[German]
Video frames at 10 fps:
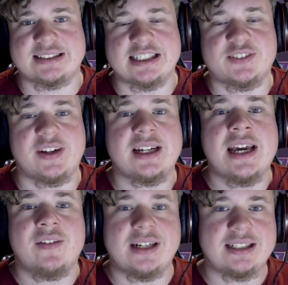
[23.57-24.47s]
Deswegen
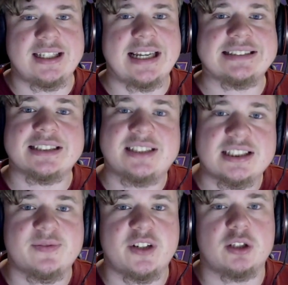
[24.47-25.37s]
werdet ihr jetzt in
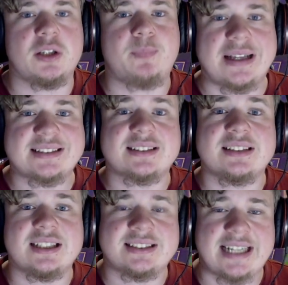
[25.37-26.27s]
diesem Video die besten
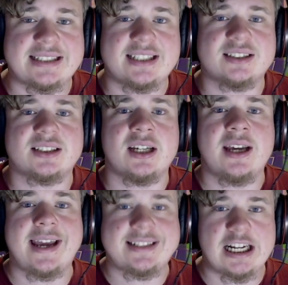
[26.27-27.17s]
Settings erklärt